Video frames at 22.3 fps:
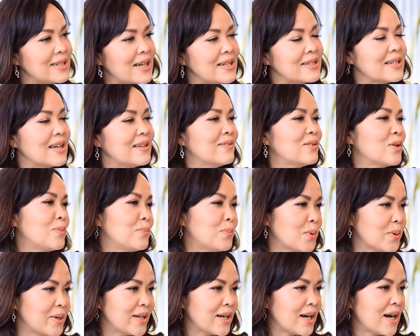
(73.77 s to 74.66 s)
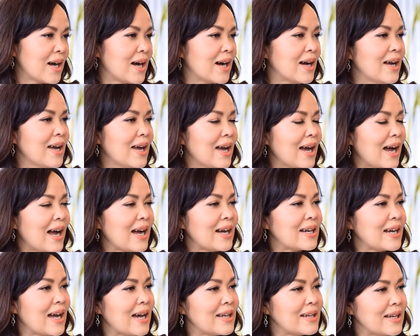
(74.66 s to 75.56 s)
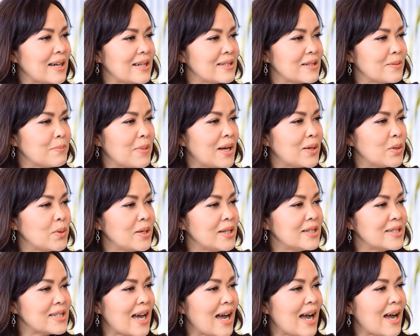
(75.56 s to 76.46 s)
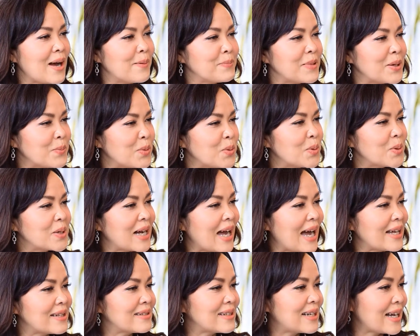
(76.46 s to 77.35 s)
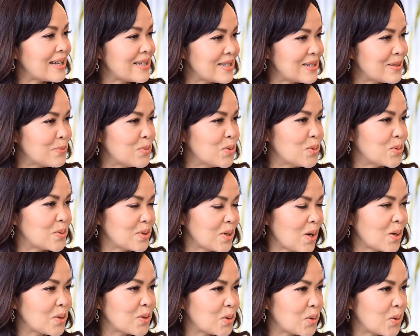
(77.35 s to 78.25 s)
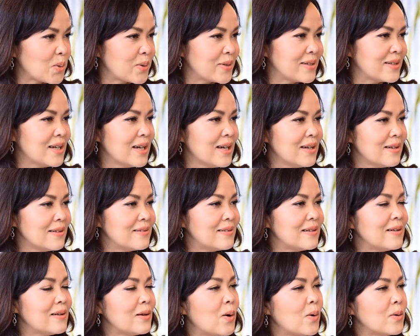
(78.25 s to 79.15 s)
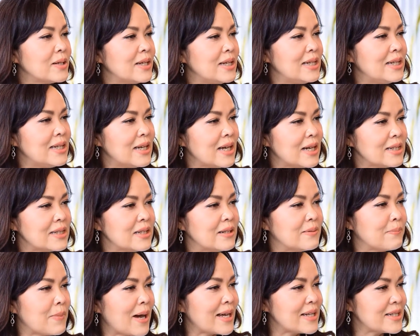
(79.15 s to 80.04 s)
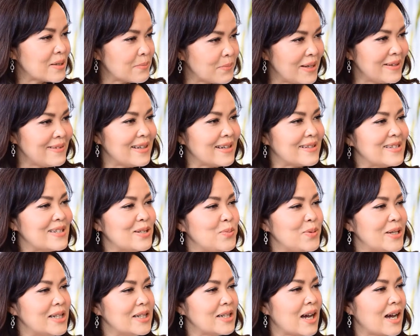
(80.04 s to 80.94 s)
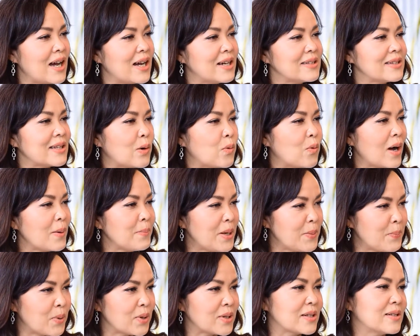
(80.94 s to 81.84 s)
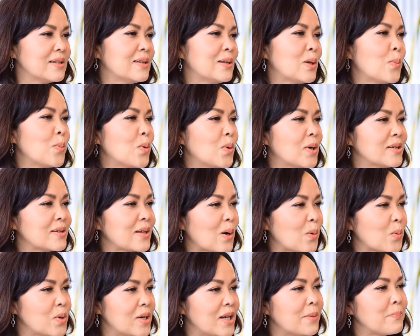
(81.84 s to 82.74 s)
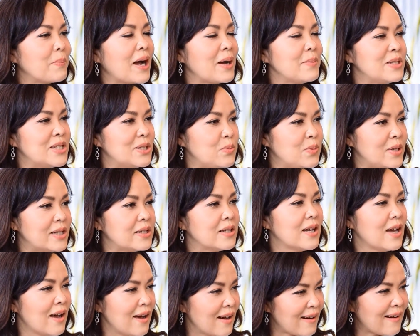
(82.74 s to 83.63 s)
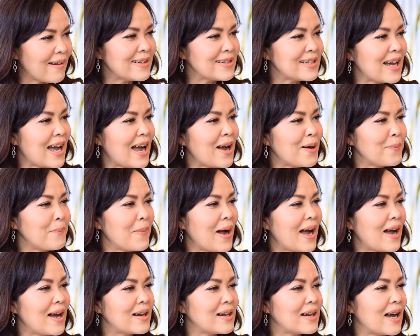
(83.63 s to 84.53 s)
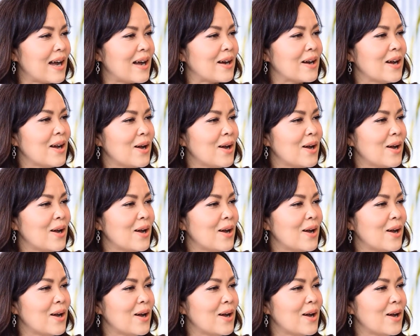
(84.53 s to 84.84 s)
นหายใจส่วนบนนะคะ อาการอาจจะมาด้วยจามน้ำมูกคัน คัดจมูกนอนกรนซึ่งโรคนี้เนี่ยถึงแม้จะไม่เสียชีวิตนะคะ แต่ว่ามีผลรบกวนต่อคุณภาพชีวิตค่อนข้างมากค่ะ